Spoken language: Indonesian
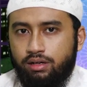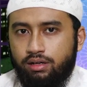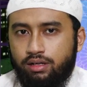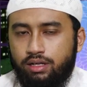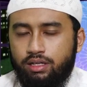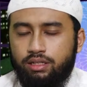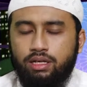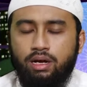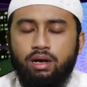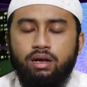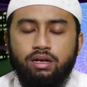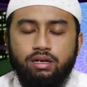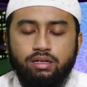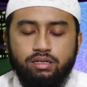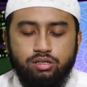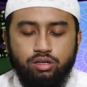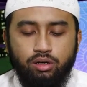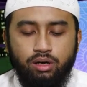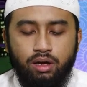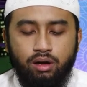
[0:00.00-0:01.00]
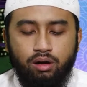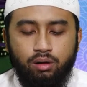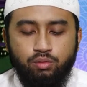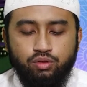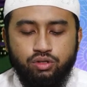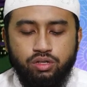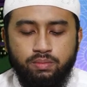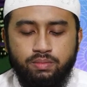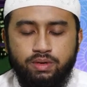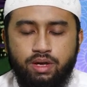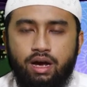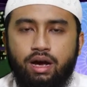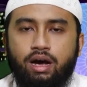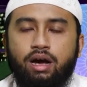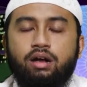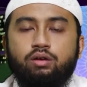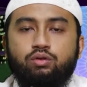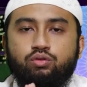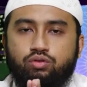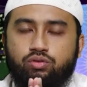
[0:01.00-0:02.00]
Kita sebagai orang muslim ya
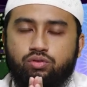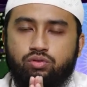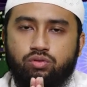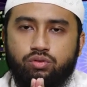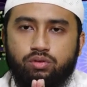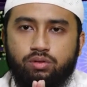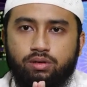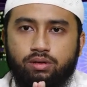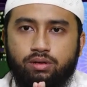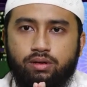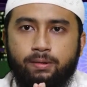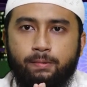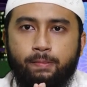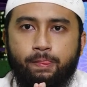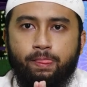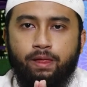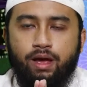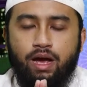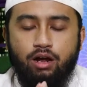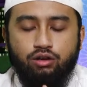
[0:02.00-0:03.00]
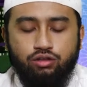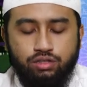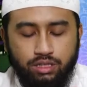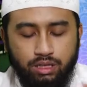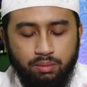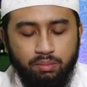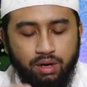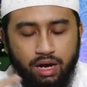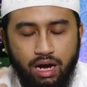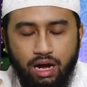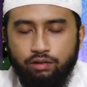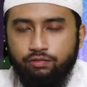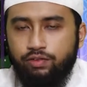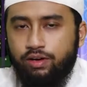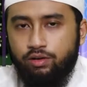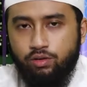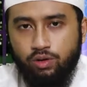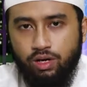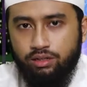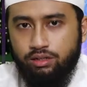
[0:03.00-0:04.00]
harus harus kita
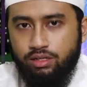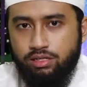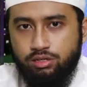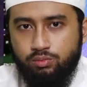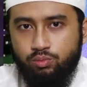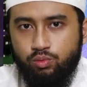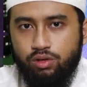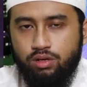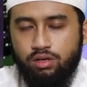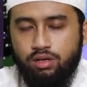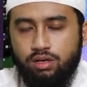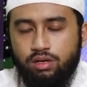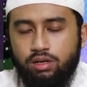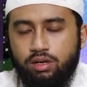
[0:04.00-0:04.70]
menghafal doa tersebut.